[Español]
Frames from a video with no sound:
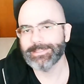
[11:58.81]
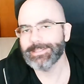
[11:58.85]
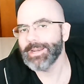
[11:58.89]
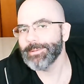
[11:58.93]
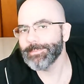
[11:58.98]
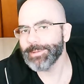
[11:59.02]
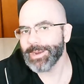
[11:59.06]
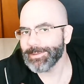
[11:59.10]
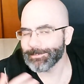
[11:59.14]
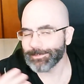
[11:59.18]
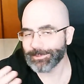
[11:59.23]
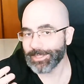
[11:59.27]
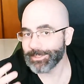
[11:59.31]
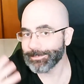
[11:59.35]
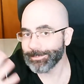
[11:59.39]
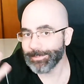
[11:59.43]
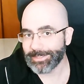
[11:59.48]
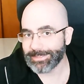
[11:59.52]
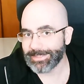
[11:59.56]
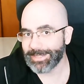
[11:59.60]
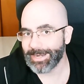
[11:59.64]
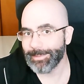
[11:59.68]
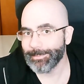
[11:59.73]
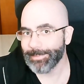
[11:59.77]
Ya lo veremos
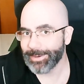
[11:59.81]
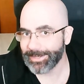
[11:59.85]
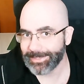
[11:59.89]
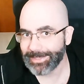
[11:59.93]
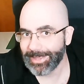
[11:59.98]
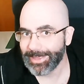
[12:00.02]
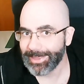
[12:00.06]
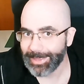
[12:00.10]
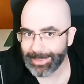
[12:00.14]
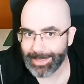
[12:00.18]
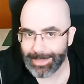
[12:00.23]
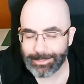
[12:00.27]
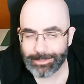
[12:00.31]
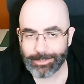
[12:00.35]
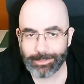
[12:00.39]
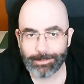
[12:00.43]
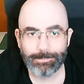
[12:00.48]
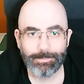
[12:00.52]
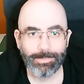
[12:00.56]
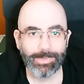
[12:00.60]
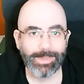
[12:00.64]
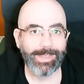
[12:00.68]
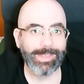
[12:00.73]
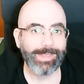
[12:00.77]
después en la parte de daño,
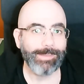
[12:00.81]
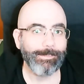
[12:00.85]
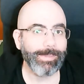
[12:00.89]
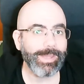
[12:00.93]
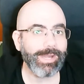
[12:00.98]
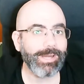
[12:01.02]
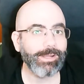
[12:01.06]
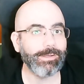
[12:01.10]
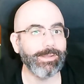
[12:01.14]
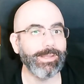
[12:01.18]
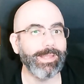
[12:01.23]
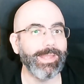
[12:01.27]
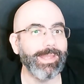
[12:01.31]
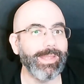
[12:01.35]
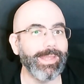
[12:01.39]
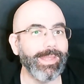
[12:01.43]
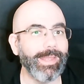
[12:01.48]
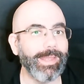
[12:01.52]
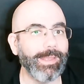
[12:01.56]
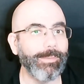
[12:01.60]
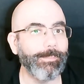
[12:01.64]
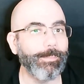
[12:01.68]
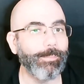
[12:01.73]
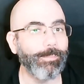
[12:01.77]
pero
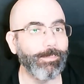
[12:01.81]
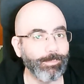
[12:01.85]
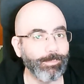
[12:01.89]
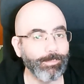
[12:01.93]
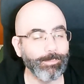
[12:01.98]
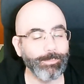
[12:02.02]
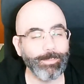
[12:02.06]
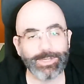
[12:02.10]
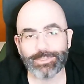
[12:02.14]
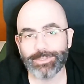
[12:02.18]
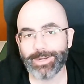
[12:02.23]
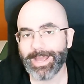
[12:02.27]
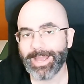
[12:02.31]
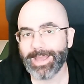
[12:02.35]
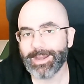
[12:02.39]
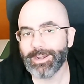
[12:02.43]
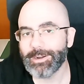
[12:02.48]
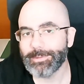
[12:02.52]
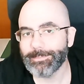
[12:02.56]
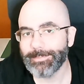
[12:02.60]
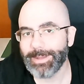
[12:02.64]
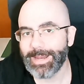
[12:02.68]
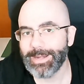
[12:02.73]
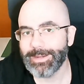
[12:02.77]
eh, un personaje
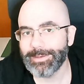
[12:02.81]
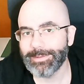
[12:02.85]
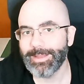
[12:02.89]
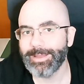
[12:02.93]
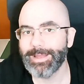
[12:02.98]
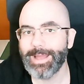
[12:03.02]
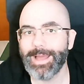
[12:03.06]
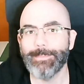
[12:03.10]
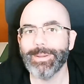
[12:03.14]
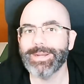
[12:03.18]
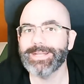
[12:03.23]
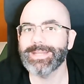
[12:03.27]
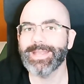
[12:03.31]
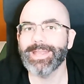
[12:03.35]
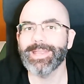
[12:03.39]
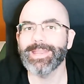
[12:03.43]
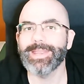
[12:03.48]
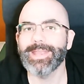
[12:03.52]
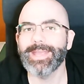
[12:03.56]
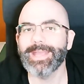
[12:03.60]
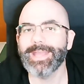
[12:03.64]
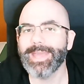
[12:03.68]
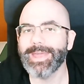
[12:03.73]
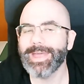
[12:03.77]
normal, aparte
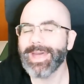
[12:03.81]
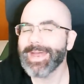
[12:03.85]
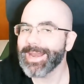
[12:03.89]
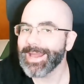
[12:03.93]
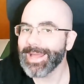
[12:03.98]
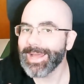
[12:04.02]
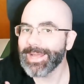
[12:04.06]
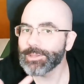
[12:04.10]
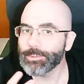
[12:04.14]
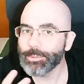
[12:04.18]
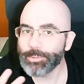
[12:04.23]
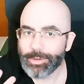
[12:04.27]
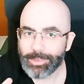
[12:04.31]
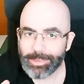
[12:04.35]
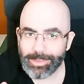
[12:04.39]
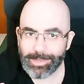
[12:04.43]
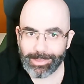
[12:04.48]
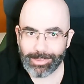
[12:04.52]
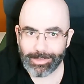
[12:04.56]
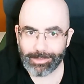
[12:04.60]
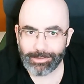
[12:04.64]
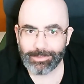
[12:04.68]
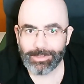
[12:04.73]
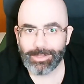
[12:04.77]
de quedar
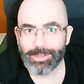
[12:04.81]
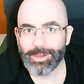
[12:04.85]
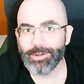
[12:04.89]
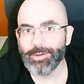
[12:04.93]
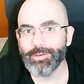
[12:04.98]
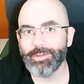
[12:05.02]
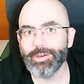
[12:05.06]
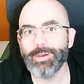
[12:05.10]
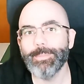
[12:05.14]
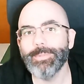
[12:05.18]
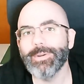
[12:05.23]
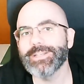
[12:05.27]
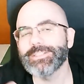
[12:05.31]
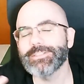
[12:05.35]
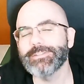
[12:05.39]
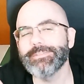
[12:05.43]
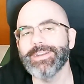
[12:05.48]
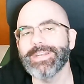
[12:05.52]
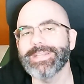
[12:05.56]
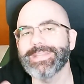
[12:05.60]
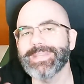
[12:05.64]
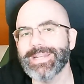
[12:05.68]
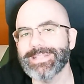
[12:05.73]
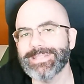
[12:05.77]
aturdido, luego puede
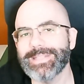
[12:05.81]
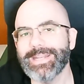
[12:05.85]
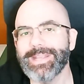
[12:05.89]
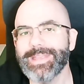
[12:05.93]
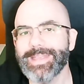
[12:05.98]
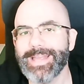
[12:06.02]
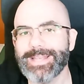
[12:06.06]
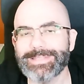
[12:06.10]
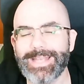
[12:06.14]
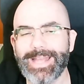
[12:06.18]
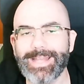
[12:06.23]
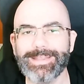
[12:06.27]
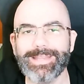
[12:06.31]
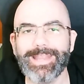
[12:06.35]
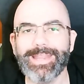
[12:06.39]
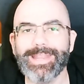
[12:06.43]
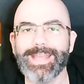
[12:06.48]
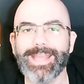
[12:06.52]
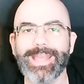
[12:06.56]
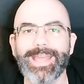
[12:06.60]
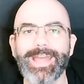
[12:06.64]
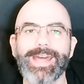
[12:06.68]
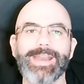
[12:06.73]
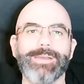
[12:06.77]
sufrir tres heridas antes
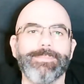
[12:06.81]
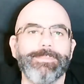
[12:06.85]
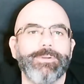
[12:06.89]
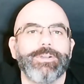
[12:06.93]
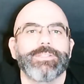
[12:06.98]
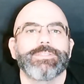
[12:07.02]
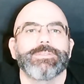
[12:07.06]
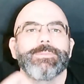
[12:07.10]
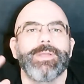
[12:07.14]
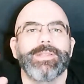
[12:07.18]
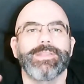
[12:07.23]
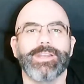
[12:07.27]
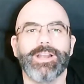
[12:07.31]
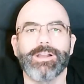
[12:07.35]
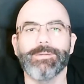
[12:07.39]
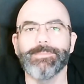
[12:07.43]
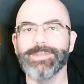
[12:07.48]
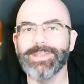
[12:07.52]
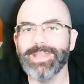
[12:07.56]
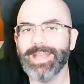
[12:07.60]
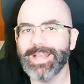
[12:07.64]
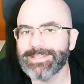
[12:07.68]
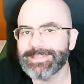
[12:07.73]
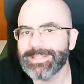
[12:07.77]
de quedar, pues, entre
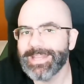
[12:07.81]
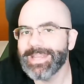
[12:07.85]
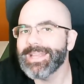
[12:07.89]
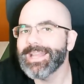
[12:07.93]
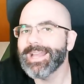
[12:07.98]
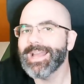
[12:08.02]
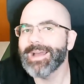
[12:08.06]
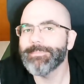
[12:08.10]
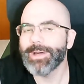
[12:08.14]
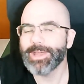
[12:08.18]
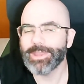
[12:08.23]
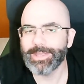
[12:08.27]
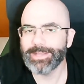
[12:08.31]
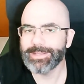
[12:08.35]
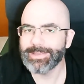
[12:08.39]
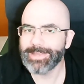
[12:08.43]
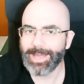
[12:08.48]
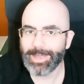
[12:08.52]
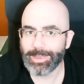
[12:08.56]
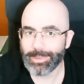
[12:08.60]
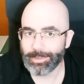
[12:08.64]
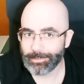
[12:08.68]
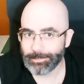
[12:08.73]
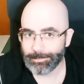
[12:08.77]
comillas,
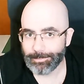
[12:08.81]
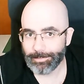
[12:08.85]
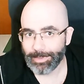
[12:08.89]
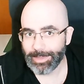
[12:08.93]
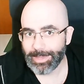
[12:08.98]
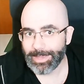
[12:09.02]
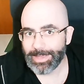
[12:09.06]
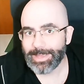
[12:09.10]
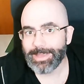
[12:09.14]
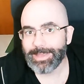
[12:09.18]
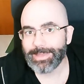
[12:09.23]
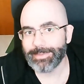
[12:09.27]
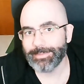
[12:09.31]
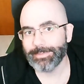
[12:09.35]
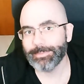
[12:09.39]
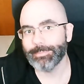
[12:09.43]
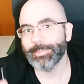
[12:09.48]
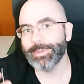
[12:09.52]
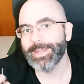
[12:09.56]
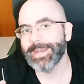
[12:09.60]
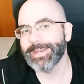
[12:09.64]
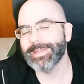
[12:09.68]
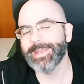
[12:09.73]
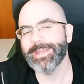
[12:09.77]
incapacitado y
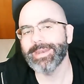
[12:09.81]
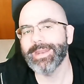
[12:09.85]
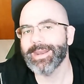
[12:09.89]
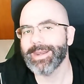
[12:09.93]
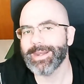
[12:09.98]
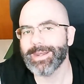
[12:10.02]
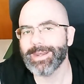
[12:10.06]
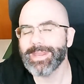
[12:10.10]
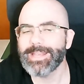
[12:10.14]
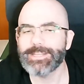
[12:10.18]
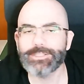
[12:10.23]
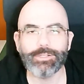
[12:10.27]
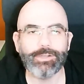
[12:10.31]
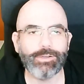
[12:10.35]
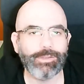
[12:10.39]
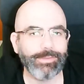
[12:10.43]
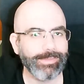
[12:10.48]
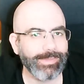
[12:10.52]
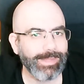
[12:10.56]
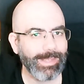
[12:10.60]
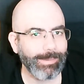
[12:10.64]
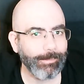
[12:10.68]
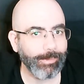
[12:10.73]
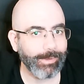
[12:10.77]
pueden tener riesgo
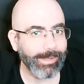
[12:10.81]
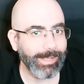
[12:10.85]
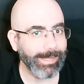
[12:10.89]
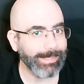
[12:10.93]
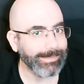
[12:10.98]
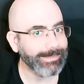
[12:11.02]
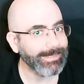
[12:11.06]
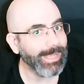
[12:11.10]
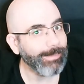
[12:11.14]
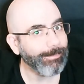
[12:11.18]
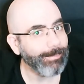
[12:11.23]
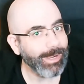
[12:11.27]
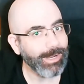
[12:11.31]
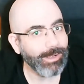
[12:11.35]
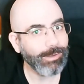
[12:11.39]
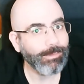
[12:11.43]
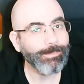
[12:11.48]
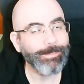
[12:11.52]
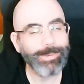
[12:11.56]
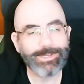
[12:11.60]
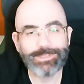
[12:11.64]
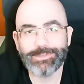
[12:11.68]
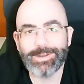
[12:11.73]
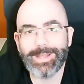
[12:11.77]
de morir. Sin embargo,
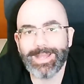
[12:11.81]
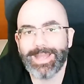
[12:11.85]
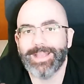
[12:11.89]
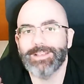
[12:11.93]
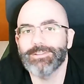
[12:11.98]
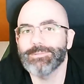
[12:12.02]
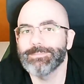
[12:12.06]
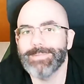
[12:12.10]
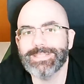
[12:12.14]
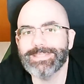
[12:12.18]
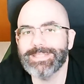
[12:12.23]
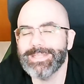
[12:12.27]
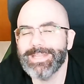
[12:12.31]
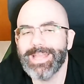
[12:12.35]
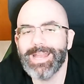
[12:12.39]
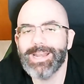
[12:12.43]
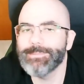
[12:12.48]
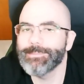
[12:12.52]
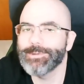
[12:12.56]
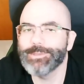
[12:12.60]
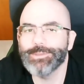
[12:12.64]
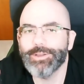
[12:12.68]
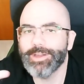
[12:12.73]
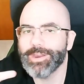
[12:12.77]
un personaje que es un masilla, en
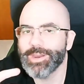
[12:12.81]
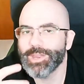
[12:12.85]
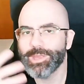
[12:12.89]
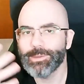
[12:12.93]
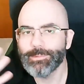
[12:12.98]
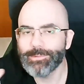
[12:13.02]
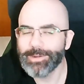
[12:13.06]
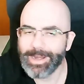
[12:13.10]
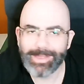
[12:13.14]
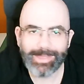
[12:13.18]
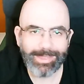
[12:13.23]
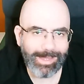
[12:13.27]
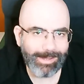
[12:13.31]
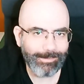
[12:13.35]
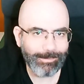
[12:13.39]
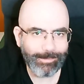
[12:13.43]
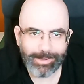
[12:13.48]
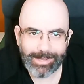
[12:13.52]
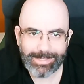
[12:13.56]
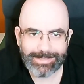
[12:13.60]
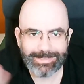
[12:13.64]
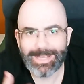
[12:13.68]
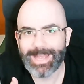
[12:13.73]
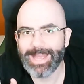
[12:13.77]
el momento que recibe una herida,
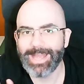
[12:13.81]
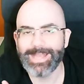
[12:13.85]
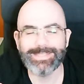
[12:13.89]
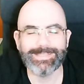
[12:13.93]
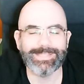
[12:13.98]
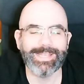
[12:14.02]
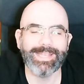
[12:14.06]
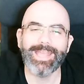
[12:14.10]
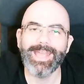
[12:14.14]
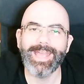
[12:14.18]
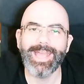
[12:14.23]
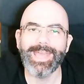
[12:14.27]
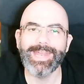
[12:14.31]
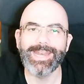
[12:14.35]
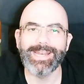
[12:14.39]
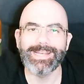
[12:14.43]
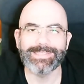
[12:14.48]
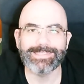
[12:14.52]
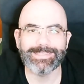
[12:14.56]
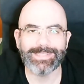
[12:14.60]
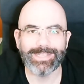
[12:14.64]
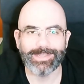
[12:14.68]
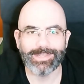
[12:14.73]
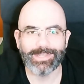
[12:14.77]
pues ahí se queda en
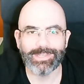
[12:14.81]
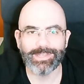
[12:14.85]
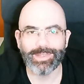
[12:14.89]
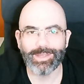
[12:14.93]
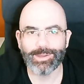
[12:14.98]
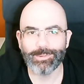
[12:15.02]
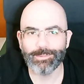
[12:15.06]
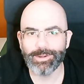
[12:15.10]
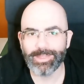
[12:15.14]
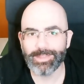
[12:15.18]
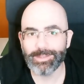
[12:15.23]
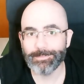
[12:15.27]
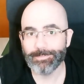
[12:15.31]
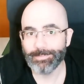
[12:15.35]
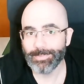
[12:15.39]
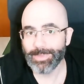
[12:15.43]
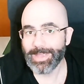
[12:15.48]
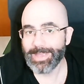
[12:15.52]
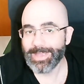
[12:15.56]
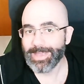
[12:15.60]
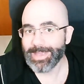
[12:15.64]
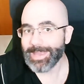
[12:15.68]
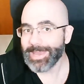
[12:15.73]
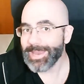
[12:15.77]
el sitio, ¿de acuerdo?
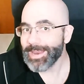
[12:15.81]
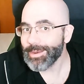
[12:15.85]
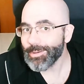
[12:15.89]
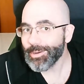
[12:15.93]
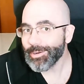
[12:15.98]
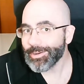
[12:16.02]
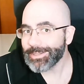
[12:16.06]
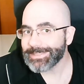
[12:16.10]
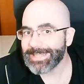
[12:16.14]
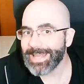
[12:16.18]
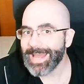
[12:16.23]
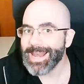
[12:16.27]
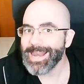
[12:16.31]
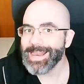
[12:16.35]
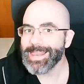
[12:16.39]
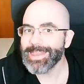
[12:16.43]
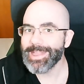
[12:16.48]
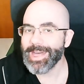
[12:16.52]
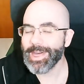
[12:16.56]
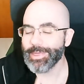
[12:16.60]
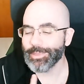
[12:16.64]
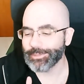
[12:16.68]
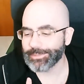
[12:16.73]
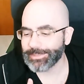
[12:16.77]
Y luego está el
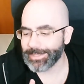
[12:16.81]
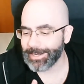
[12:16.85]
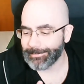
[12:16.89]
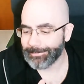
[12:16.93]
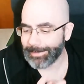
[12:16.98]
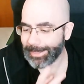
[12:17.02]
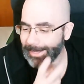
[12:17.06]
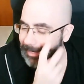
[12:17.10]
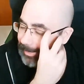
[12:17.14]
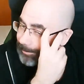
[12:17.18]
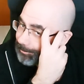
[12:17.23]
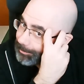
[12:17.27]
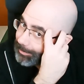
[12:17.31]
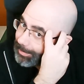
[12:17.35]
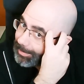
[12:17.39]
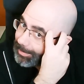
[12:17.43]
dado salvaje.